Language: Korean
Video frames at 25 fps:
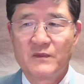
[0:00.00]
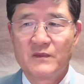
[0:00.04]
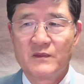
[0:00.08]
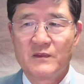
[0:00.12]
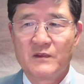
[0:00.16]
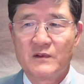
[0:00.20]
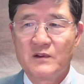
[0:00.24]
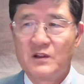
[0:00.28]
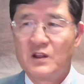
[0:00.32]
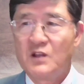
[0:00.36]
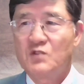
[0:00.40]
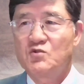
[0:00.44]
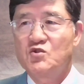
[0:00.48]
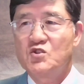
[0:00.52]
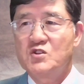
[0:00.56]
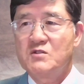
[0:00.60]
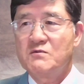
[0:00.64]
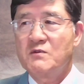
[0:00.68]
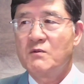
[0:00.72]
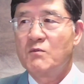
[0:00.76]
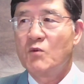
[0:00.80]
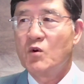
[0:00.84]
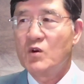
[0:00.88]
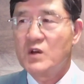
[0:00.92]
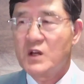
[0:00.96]
뭐 예수님은
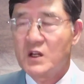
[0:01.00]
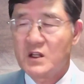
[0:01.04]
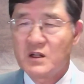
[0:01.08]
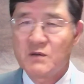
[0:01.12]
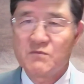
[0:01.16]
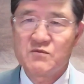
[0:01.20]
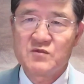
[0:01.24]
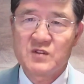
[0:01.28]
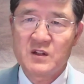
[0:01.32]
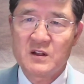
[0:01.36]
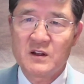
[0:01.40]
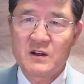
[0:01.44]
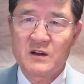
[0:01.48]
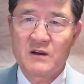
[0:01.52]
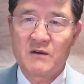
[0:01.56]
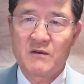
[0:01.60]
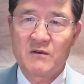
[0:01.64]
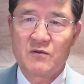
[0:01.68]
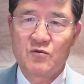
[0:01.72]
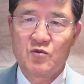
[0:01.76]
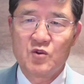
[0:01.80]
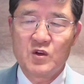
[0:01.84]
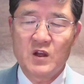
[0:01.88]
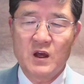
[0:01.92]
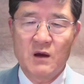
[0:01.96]
모양이 없잖아요.
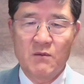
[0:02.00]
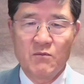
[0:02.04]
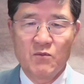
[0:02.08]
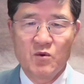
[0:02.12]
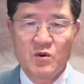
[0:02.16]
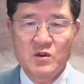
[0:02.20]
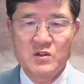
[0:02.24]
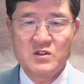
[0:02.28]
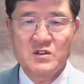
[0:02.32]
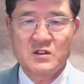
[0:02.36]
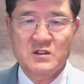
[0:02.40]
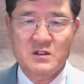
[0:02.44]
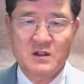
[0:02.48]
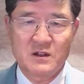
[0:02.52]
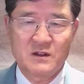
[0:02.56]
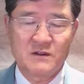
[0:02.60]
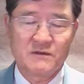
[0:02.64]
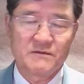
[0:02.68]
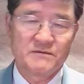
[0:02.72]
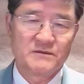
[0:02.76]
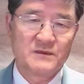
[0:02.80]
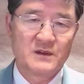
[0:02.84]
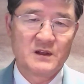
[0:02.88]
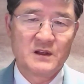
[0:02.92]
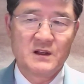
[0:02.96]
눈에 안보이시
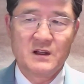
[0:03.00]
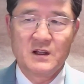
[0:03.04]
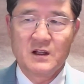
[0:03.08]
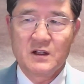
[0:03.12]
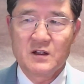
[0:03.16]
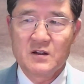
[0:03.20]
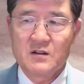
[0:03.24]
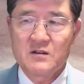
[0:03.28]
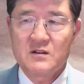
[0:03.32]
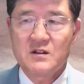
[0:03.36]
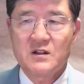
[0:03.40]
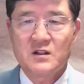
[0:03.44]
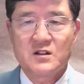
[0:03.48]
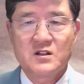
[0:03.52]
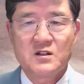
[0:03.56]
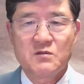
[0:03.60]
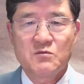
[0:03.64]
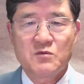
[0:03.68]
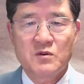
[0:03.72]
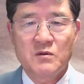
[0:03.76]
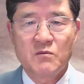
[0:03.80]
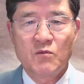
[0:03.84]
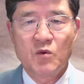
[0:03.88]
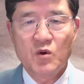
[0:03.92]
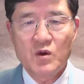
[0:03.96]
그러나
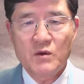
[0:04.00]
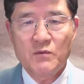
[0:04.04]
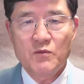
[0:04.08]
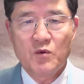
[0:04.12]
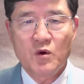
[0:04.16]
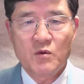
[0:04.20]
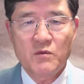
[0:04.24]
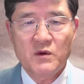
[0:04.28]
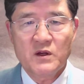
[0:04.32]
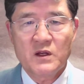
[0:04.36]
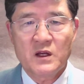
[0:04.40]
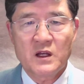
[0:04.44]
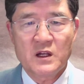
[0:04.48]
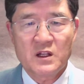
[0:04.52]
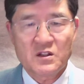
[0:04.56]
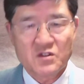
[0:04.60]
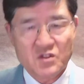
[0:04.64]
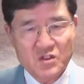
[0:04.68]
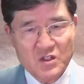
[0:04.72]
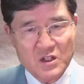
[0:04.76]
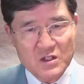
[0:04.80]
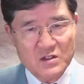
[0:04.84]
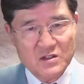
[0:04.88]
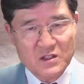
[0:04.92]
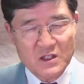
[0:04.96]
그분은 모방이 아니라
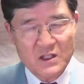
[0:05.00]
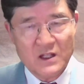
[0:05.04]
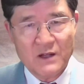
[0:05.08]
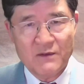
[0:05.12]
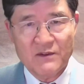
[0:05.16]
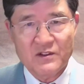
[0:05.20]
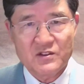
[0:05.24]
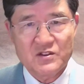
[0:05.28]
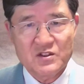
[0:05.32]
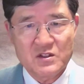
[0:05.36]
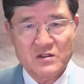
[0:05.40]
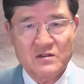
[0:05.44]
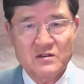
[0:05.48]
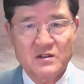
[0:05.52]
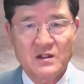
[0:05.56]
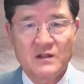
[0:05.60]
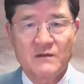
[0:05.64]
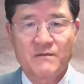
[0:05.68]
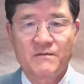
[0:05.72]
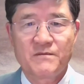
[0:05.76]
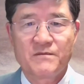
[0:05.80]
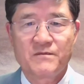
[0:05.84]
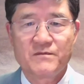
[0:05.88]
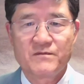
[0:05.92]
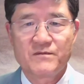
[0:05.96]
실제다, 뭐 실제.
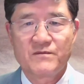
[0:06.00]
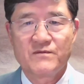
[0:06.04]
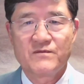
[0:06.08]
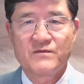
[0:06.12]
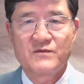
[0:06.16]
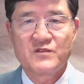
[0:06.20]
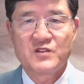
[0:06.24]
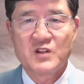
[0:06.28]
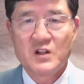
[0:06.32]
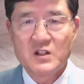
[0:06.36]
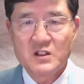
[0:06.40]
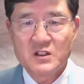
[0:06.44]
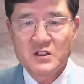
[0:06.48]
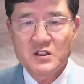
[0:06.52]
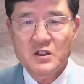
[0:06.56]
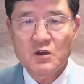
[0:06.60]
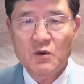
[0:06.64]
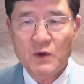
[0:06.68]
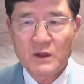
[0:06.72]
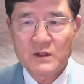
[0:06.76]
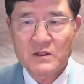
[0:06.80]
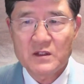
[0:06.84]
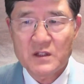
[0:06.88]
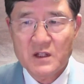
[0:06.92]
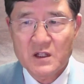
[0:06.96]
절제
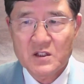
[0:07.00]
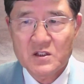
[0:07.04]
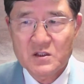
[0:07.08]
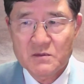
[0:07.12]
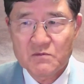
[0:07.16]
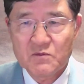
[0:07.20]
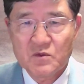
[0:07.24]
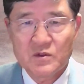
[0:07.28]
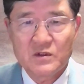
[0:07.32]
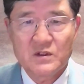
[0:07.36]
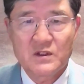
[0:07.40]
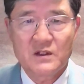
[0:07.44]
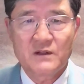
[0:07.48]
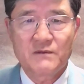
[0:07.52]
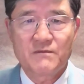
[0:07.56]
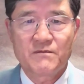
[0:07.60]
완전하신 분들.